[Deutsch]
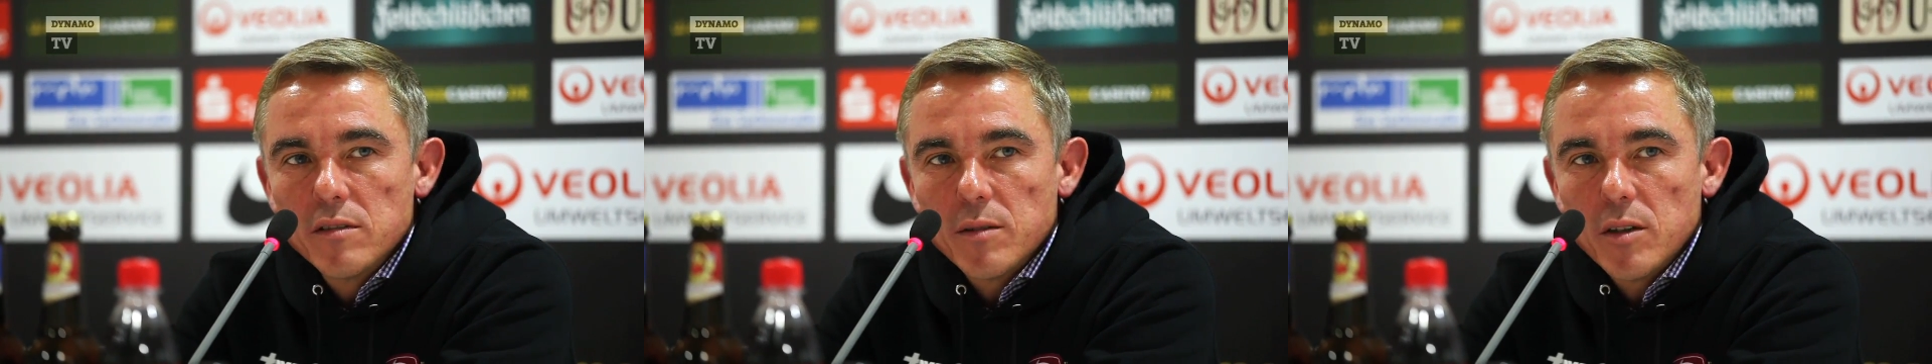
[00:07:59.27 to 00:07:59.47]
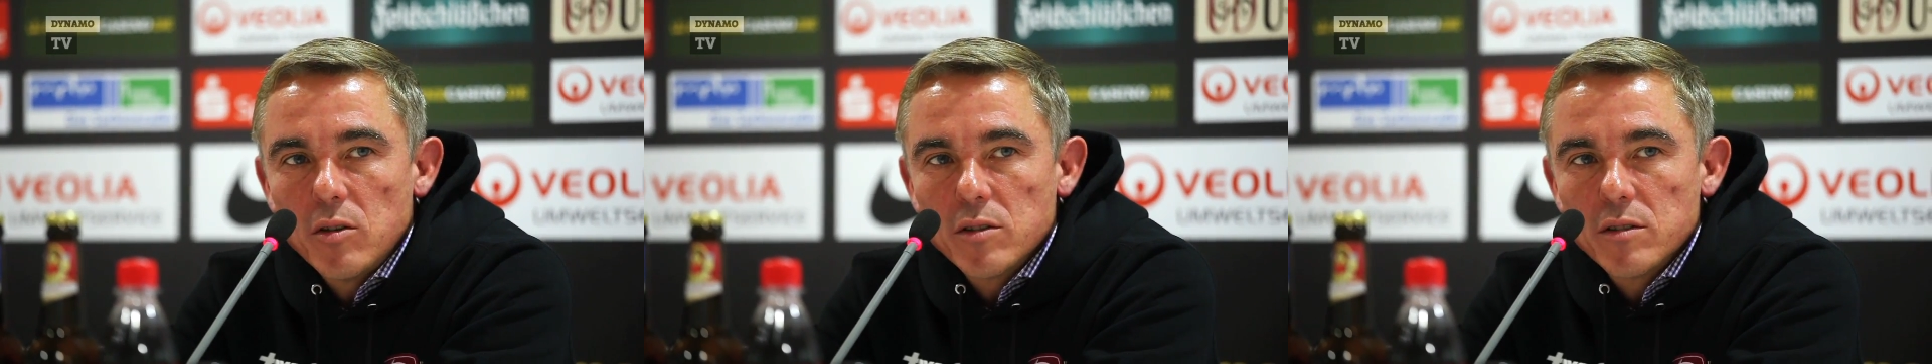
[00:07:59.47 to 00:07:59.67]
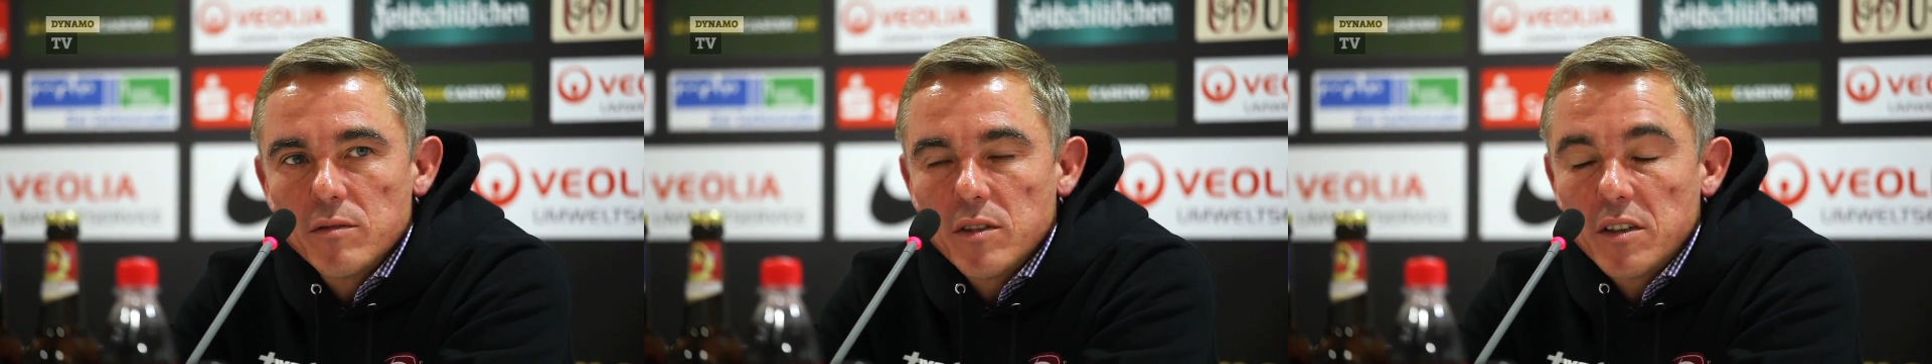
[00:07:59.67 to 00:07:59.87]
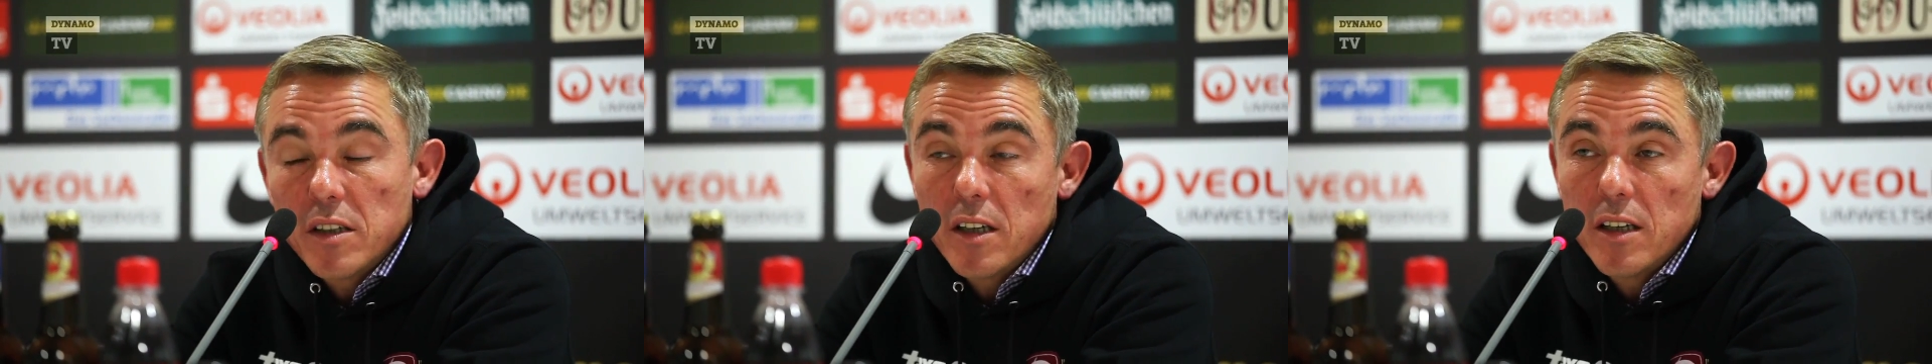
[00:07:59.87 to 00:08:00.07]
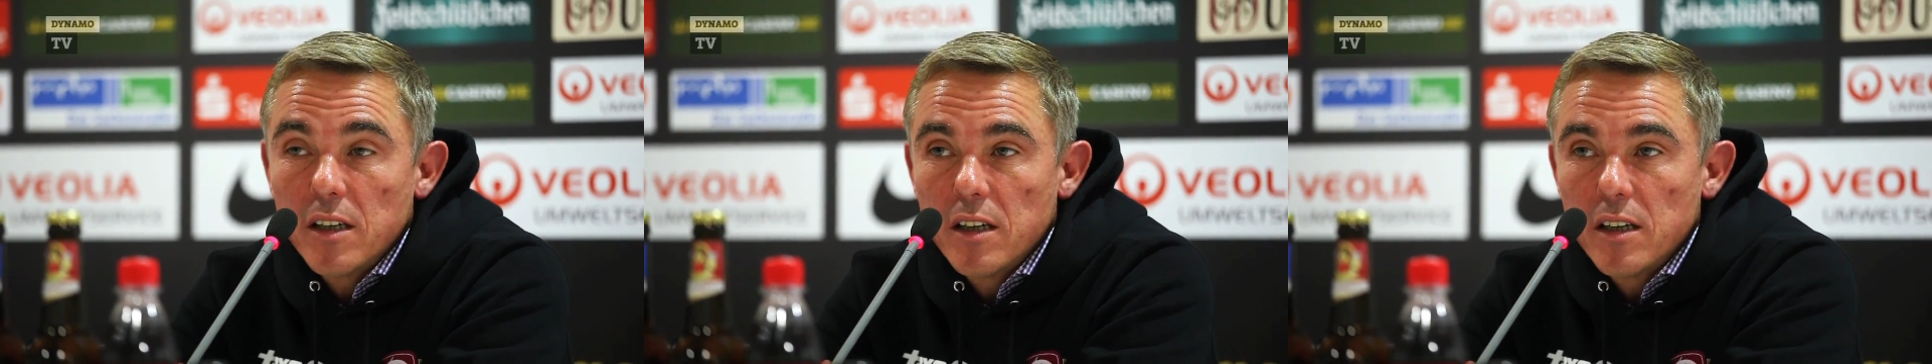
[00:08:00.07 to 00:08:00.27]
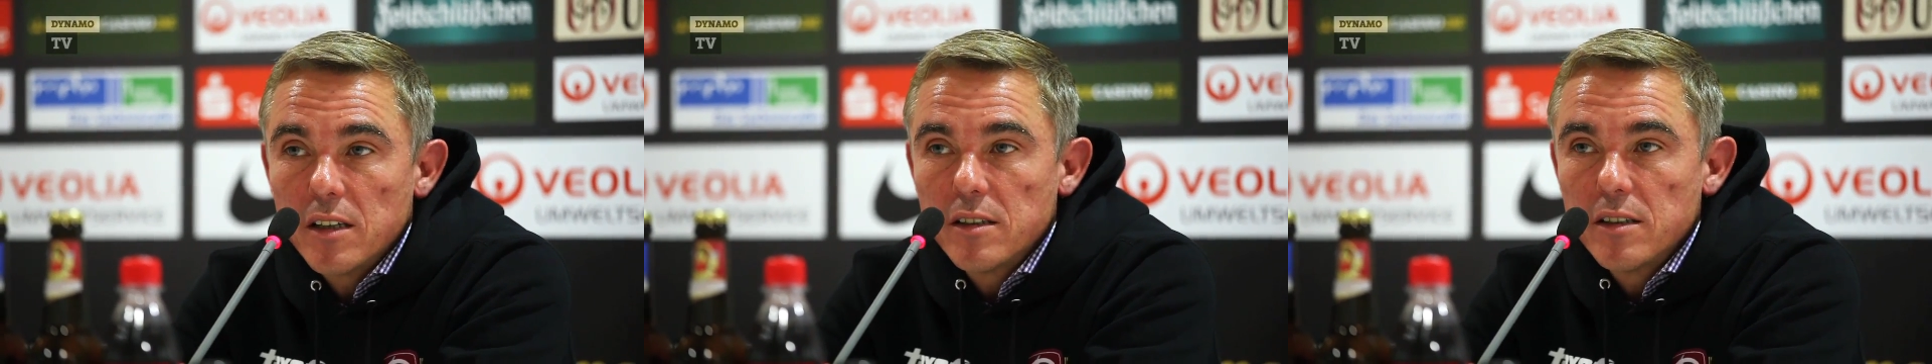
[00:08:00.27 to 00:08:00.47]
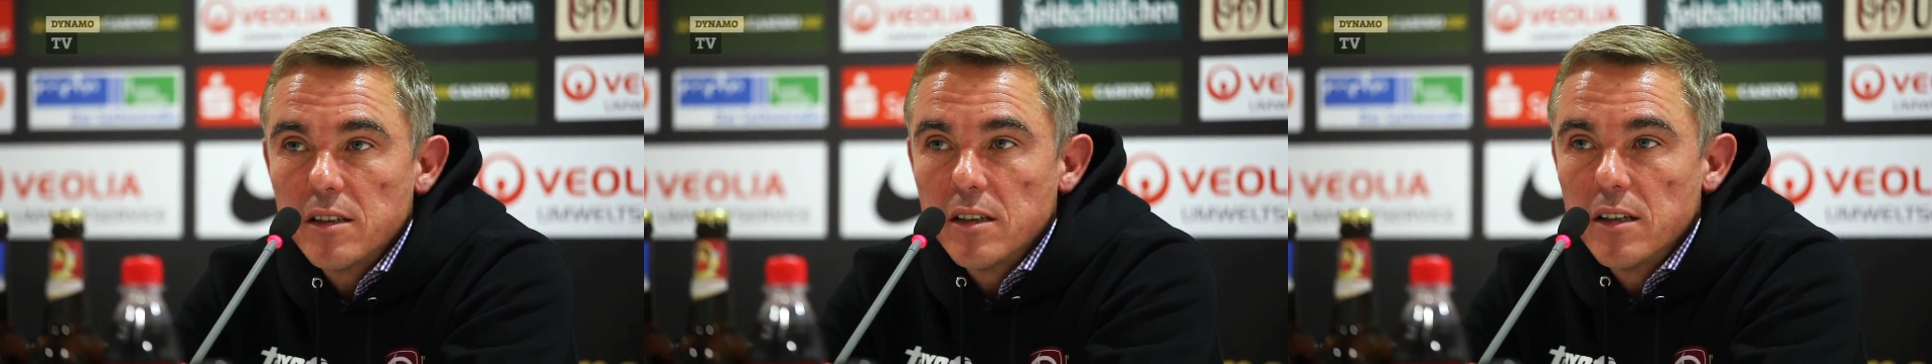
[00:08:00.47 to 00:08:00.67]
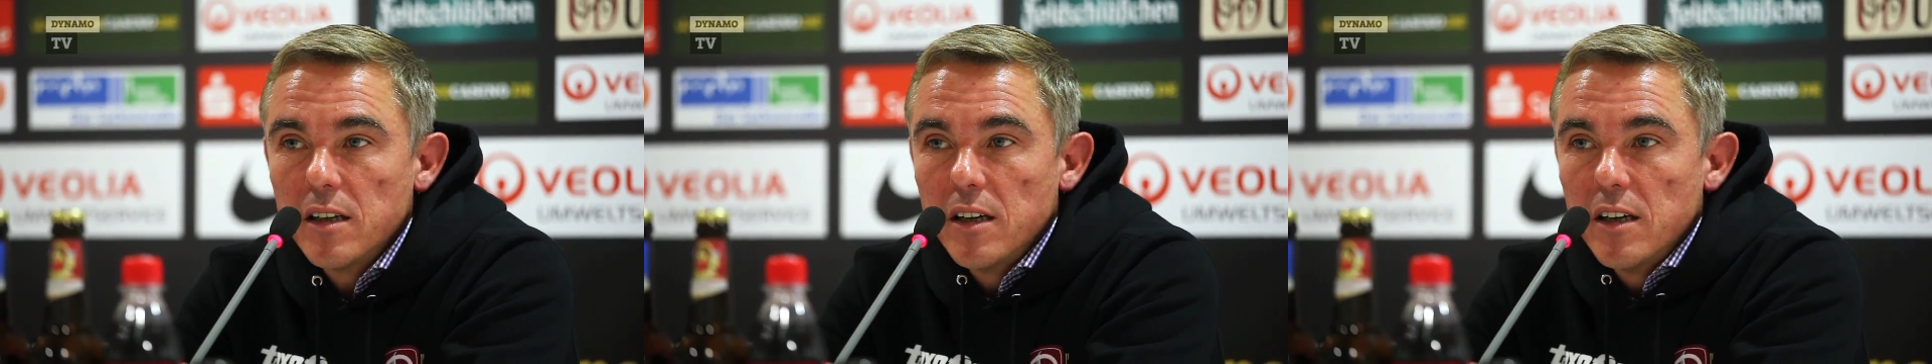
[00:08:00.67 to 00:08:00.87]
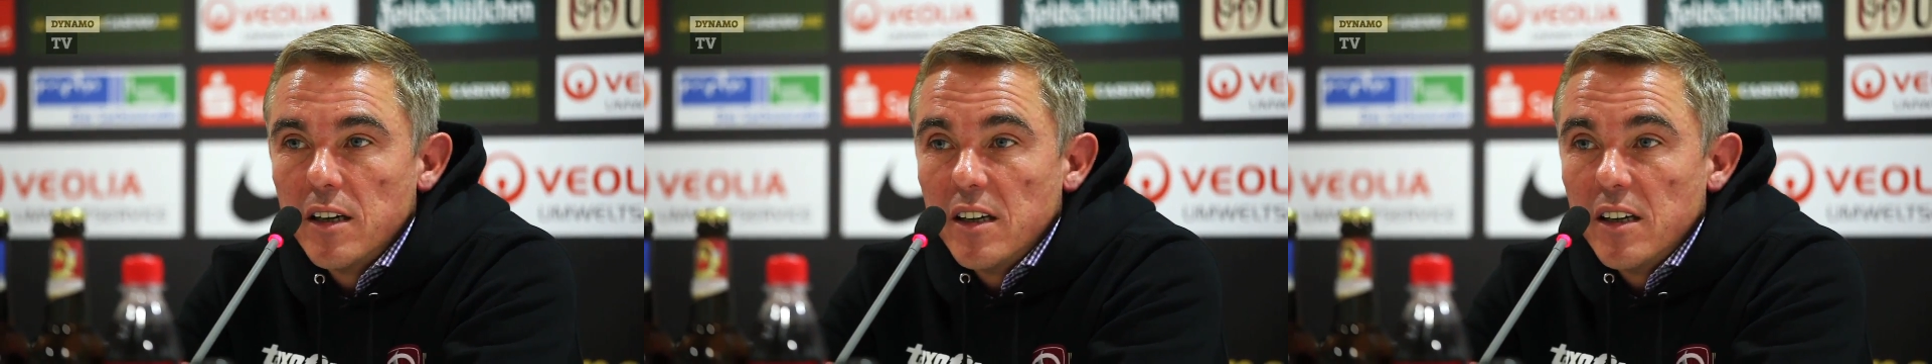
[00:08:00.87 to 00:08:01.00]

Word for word: zwei Außenverteidiger hat, die